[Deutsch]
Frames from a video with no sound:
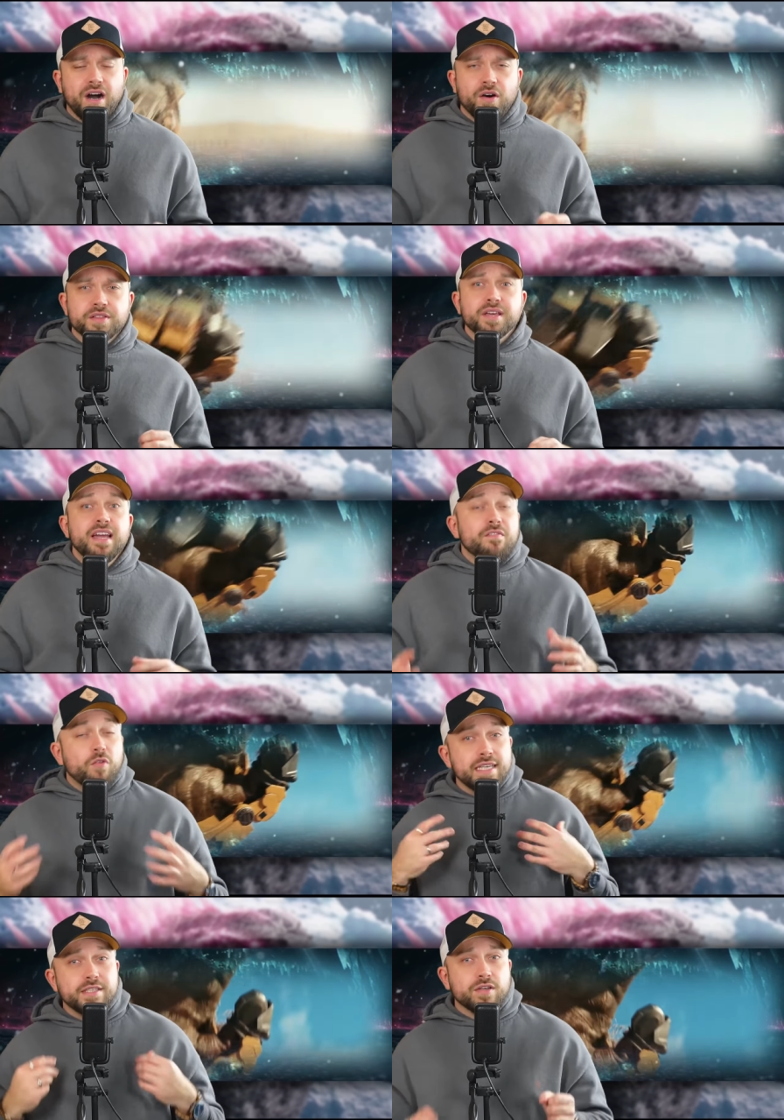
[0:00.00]
aus,
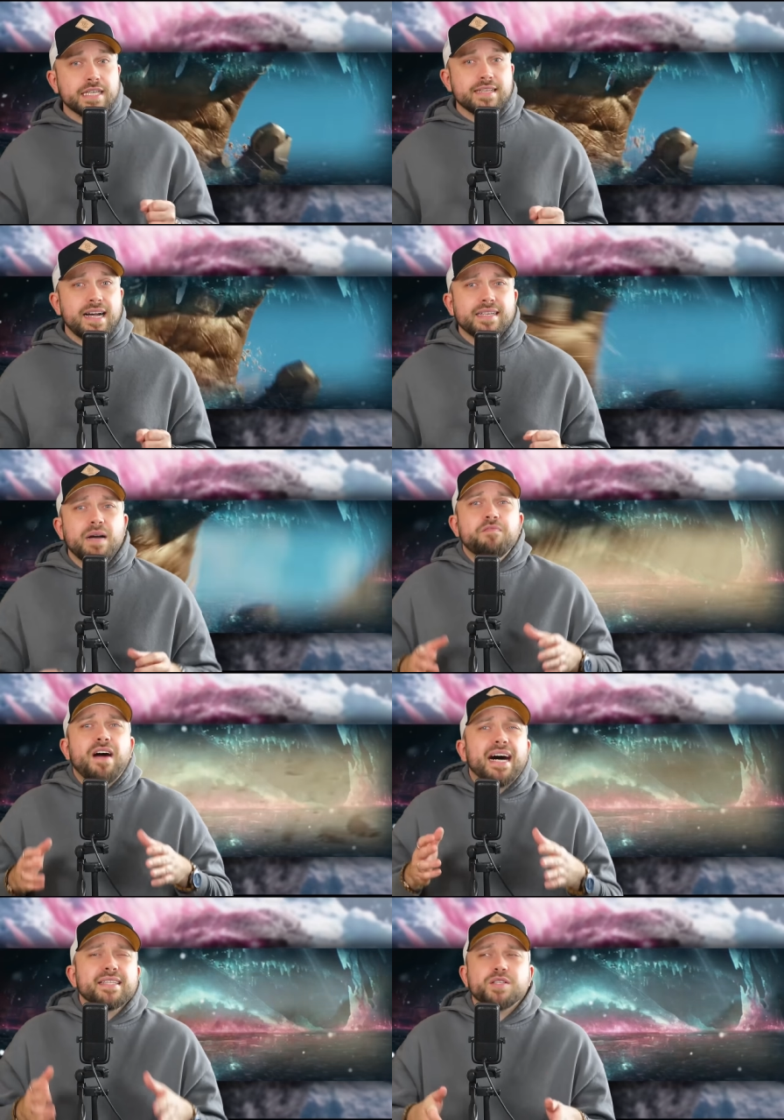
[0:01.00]
wo ich noch gesagt habe,
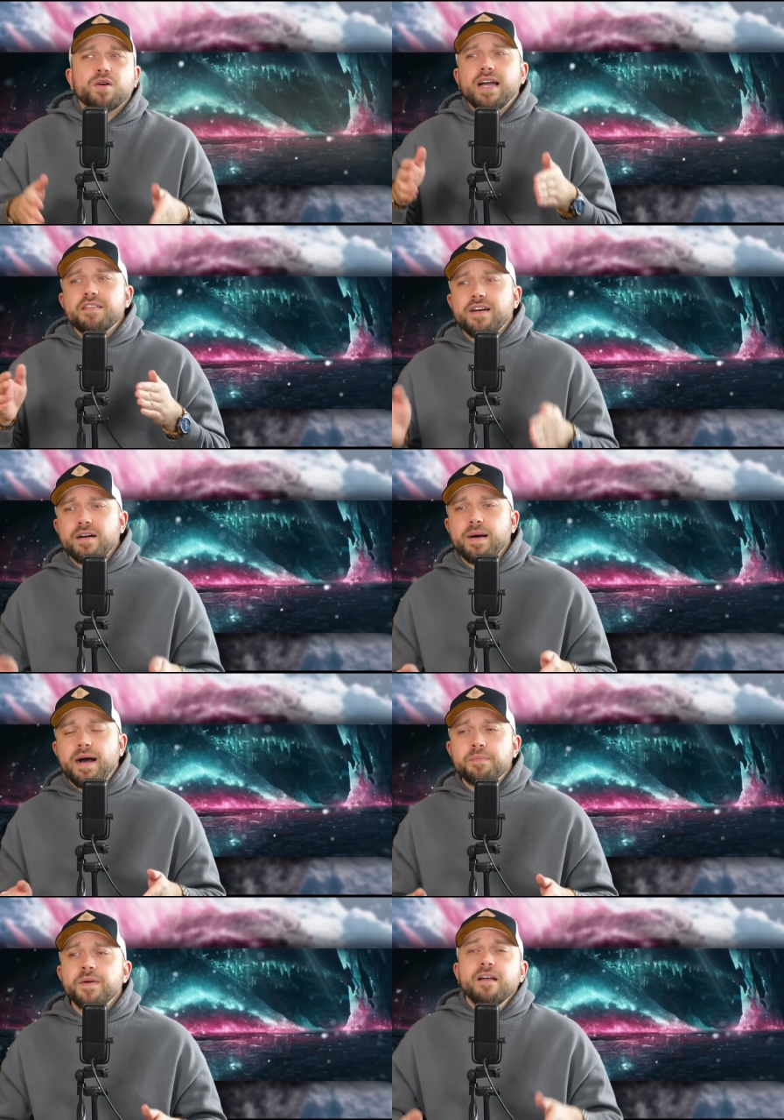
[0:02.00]
wartet doch einfach mal
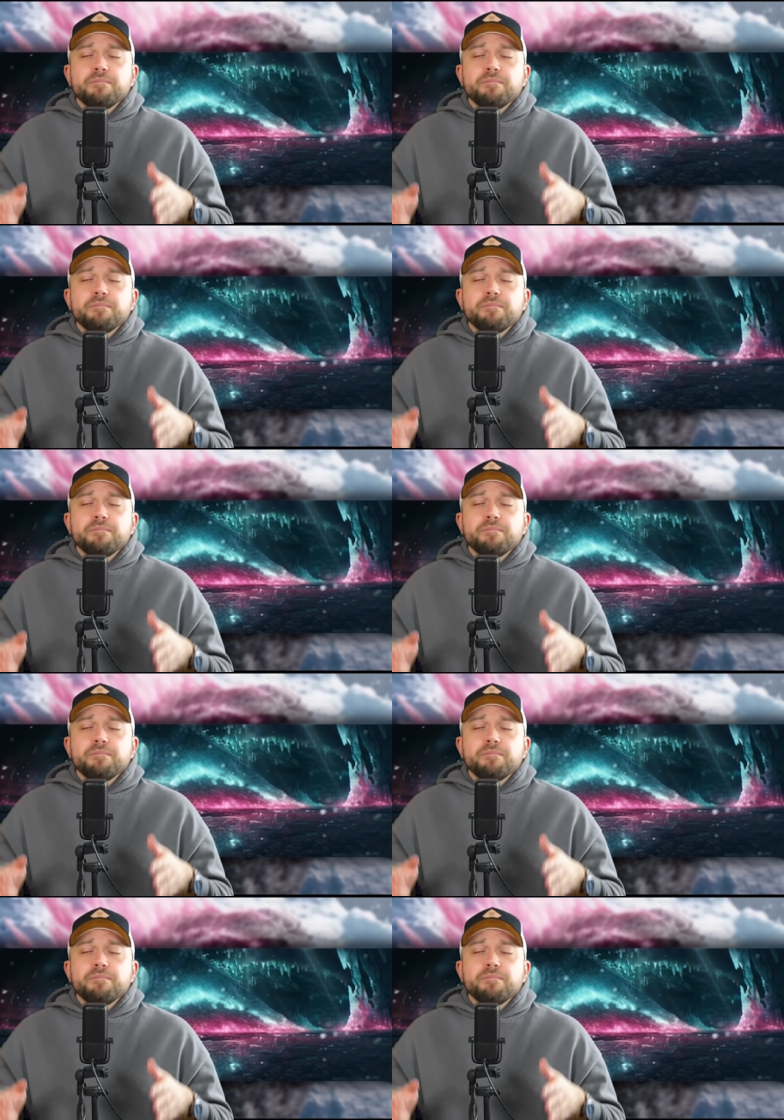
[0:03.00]
ab.